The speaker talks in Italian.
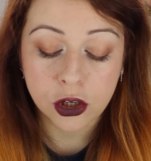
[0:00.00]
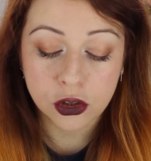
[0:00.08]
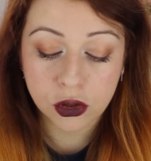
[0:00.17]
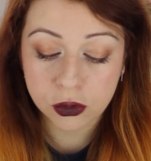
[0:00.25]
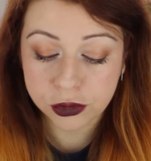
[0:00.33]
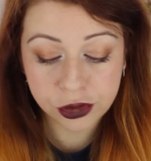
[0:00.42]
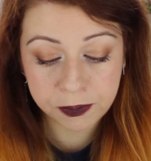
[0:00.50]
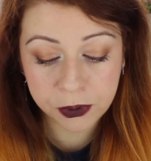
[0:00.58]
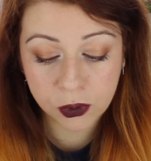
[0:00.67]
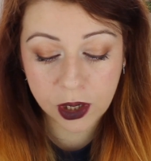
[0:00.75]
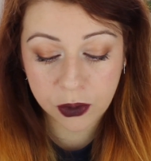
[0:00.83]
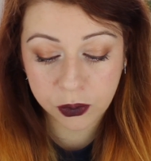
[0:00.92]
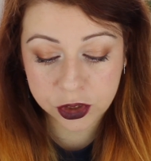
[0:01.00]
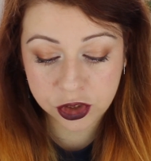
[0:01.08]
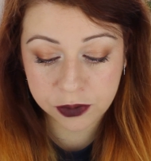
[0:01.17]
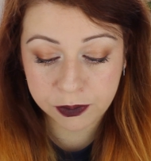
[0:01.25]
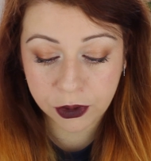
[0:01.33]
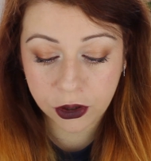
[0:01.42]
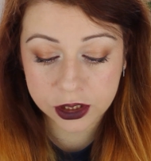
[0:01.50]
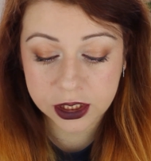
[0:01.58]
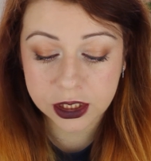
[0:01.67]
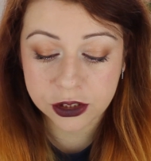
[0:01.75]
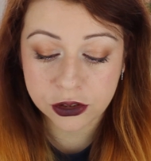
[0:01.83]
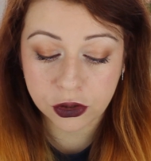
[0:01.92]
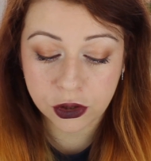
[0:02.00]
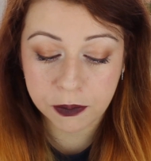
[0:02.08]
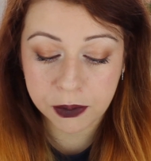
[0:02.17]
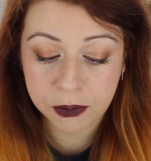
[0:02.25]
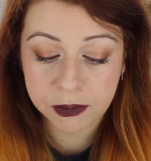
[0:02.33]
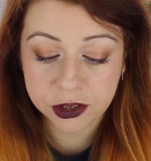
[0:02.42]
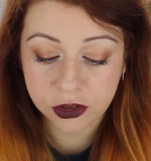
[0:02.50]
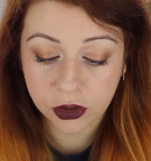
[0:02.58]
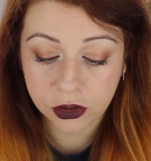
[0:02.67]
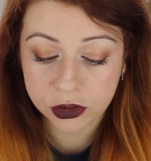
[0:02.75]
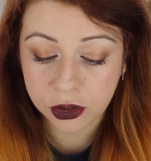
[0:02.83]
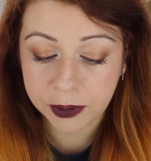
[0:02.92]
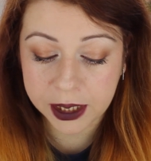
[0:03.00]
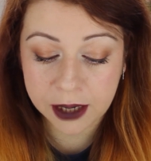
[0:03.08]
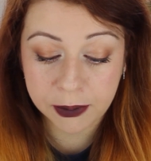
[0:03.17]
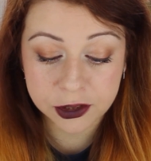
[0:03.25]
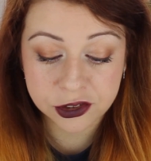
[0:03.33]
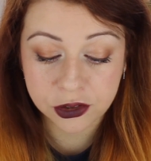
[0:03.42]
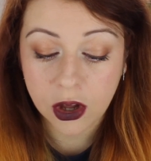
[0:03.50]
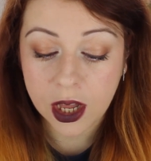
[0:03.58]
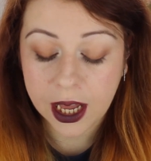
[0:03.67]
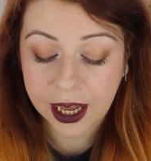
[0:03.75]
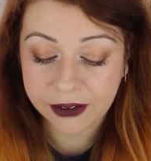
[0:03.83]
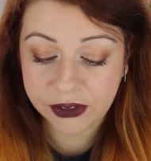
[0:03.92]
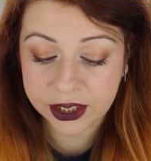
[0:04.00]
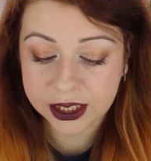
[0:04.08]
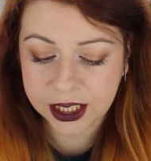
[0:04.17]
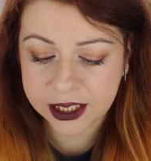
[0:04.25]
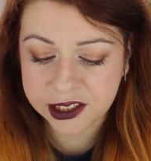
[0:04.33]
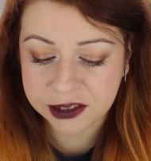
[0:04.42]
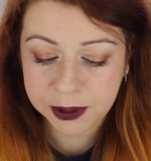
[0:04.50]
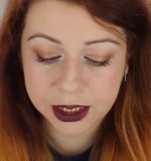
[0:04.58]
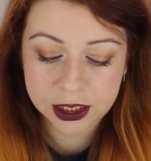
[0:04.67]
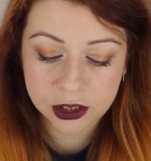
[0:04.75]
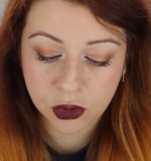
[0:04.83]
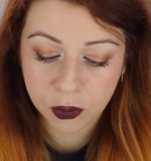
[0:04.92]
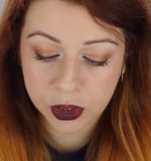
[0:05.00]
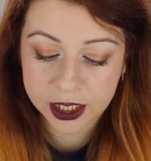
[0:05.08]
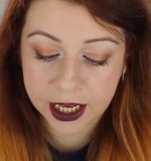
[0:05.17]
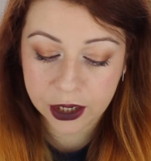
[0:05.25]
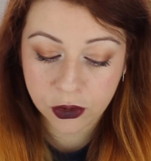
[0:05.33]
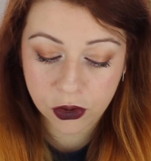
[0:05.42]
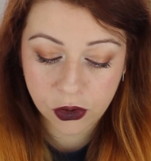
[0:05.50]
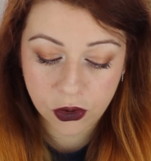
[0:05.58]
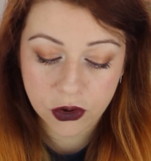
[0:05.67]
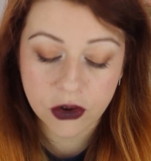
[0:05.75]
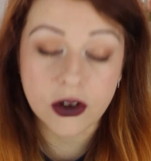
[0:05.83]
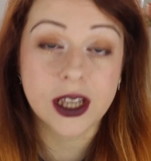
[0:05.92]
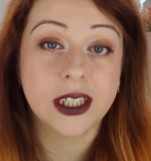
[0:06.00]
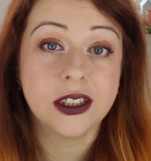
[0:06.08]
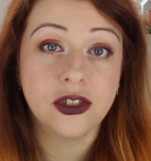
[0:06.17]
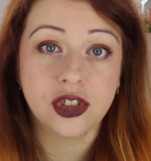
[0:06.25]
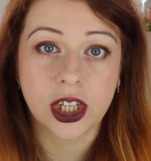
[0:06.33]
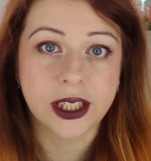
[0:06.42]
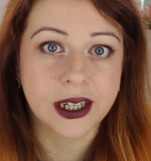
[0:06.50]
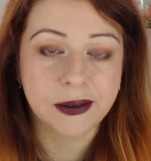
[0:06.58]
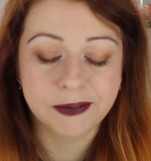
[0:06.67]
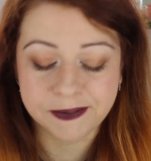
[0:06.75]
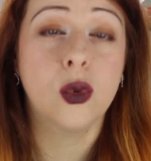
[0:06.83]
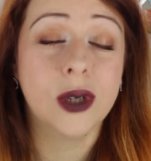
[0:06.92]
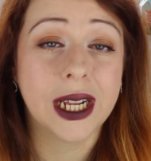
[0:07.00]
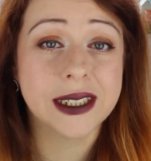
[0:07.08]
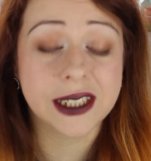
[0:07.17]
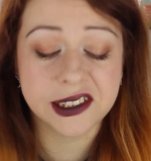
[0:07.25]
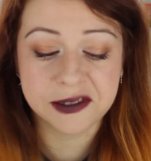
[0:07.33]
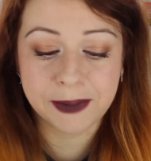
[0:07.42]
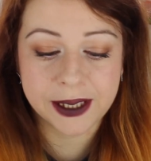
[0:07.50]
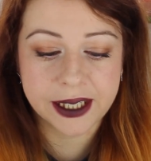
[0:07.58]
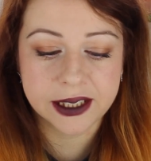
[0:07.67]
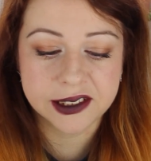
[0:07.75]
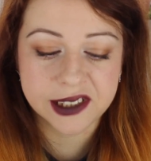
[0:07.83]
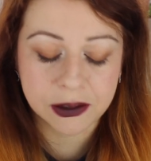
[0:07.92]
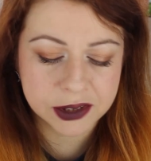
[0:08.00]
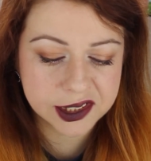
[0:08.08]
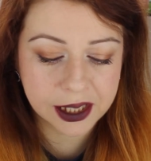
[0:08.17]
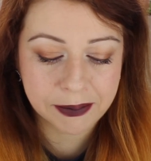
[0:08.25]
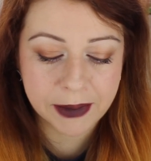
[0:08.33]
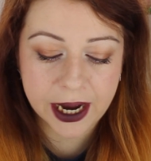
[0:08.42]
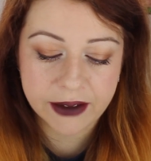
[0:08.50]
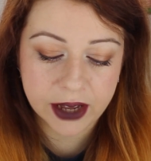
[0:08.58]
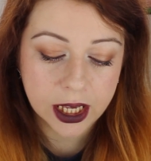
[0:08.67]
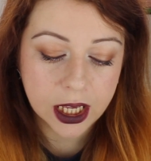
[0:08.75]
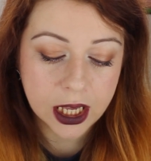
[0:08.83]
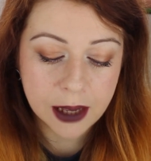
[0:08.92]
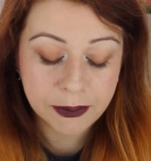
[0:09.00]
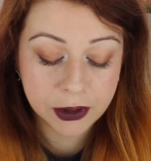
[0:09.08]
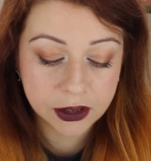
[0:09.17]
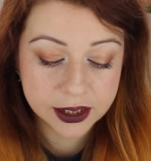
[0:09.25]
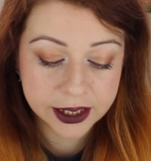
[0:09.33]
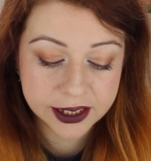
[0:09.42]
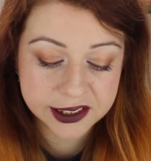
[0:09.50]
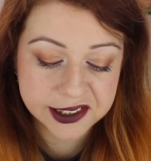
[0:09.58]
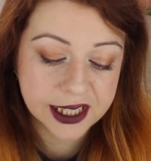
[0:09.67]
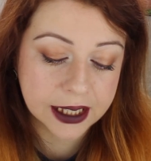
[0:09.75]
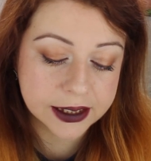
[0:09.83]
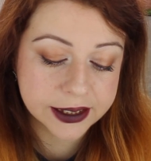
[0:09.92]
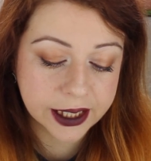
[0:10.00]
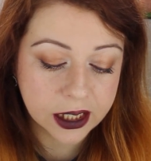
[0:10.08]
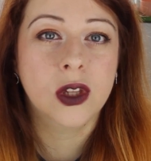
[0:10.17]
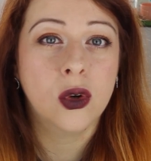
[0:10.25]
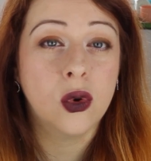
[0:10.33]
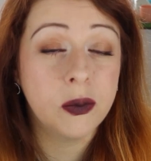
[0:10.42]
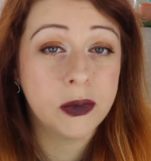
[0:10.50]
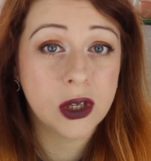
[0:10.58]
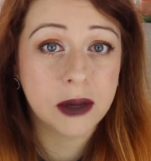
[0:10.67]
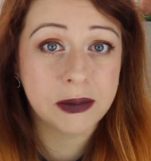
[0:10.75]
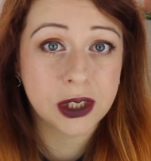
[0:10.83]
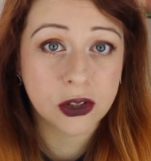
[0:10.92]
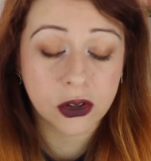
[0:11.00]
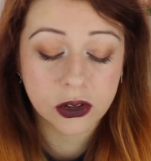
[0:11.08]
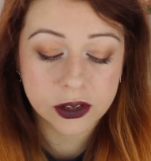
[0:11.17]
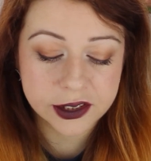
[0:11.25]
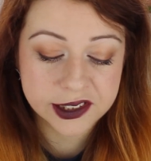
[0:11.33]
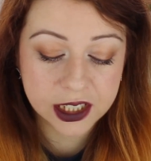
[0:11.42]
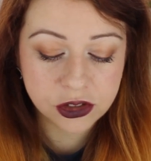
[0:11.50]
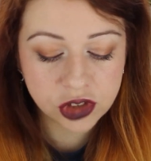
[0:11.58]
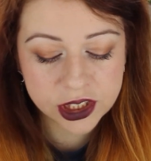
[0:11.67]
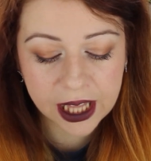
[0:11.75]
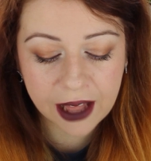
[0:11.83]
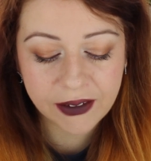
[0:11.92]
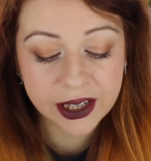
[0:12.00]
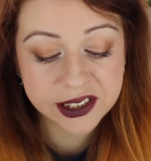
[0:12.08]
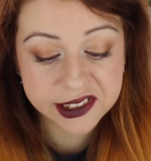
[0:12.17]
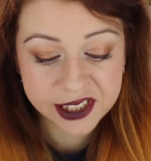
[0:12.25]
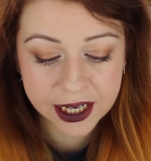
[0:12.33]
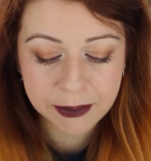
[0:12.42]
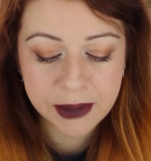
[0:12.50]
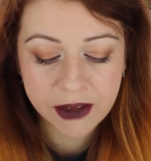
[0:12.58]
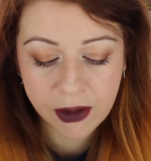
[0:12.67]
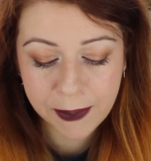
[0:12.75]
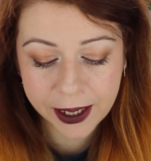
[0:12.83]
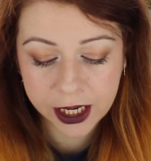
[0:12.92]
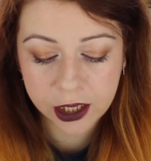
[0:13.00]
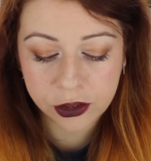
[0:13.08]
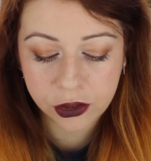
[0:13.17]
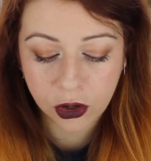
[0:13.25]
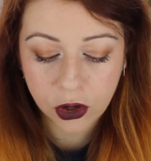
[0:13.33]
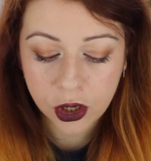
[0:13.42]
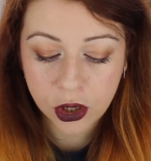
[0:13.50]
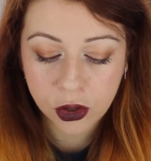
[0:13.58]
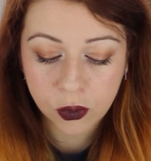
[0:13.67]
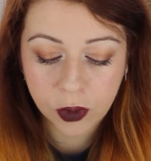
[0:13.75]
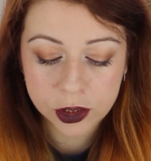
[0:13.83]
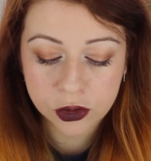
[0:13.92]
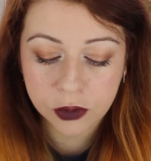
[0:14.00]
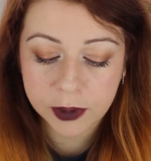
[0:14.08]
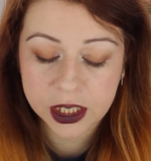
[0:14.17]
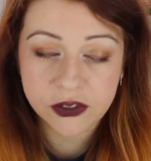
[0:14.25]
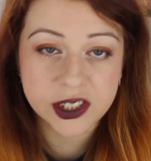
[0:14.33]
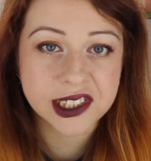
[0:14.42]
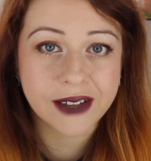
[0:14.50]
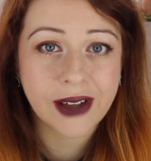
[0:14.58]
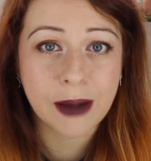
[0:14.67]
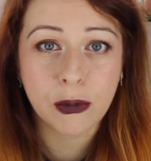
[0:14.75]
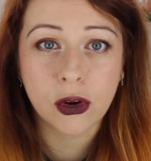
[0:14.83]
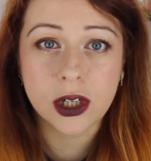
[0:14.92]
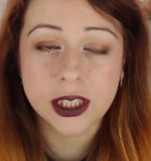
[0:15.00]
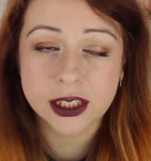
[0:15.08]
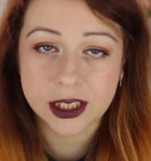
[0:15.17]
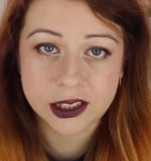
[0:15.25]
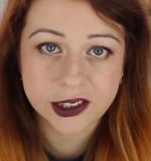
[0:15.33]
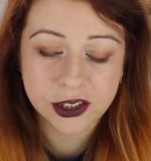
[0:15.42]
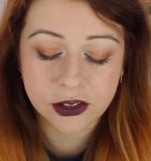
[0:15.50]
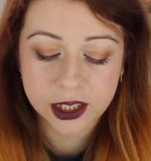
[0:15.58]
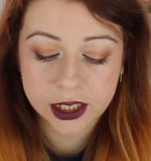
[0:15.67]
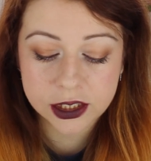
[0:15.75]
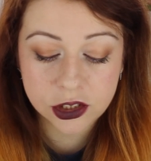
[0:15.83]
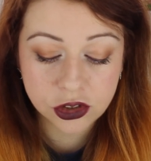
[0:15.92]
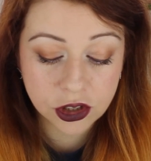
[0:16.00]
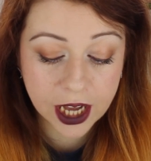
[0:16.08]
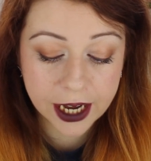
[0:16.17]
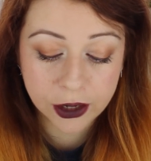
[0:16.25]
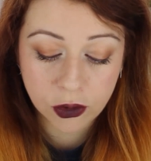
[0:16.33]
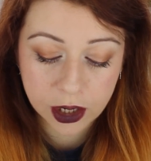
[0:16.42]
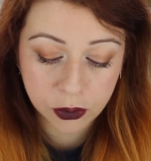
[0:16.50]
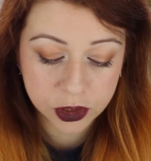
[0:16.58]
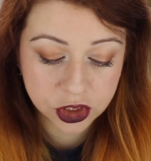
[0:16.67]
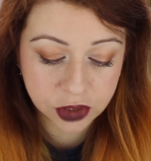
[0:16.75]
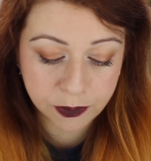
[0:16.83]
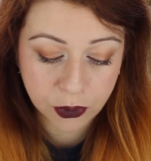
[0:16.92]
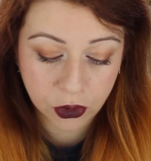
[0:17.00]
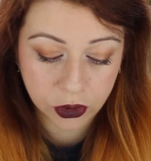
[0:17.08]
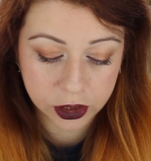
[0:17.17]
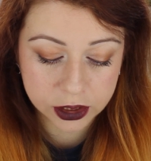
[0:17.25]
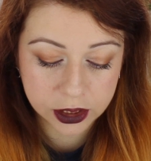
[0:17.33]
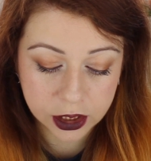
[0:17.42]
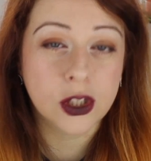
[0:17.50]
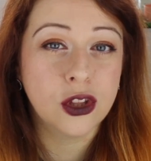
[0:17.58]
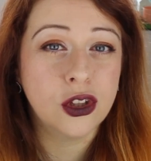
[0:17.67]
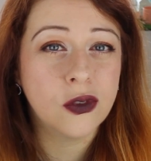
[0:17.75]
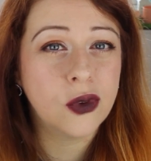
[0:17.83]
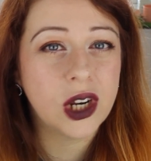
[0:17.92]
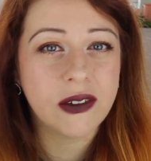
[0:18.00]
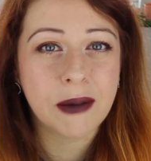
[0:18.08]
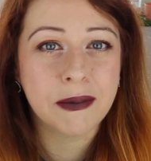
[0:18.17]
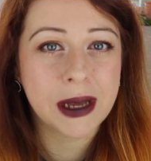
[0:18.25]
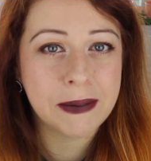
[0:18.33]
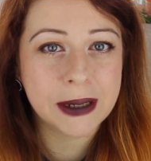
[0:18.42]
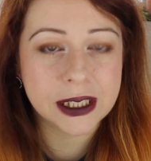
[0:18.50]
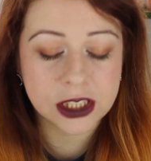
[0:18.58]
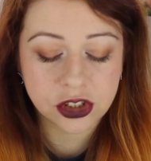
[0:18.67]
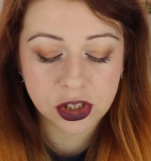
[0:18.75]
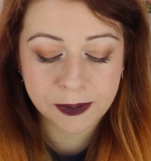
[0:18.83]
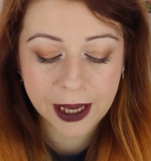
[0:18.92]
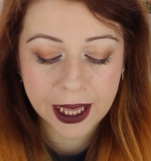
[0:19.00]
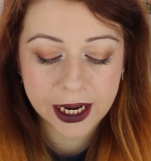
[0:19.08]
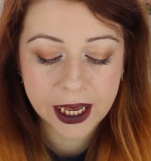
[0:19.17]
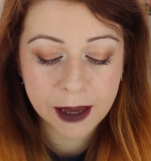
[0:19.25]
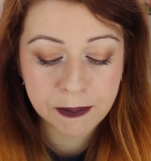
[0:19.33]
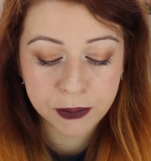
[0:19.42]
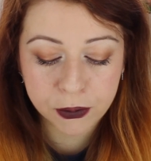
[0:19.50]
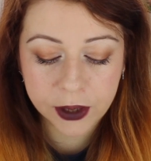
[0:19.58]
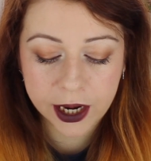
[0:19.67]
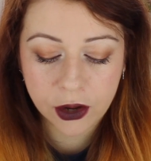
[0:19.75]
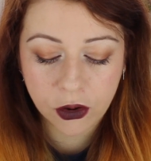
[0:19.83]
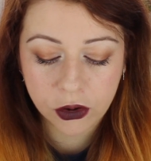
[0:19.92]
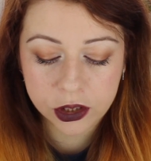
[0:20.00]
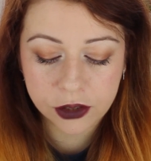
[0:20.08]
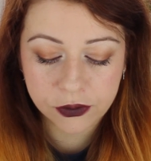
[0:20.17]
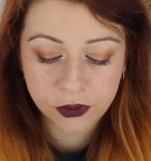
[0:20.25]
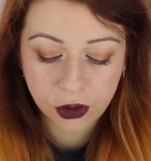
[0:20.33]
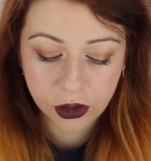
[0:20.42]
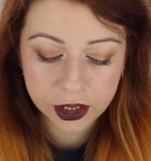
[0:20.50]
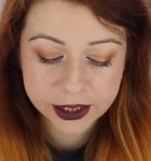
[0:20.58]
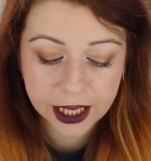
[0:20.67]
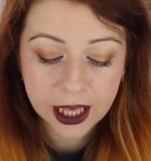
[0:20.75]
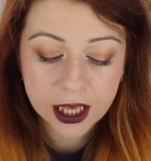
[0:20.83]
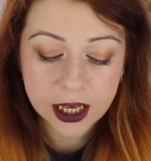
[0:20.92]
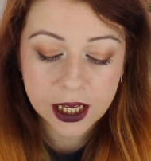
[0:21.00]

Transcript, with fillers: Non uso più la Ouija board, non ne ho più bisogno perché posso avvertire gli spiriti, comunicare con loro, eccetera. Un'altra esperienza, questa breve, però interessante. Un mio amico si agitava e si arrabbiava parecchio quando manifestavamo l'intenzione di giocare con la Ouija board. Non voleva mai partecipare, eppure ogni volta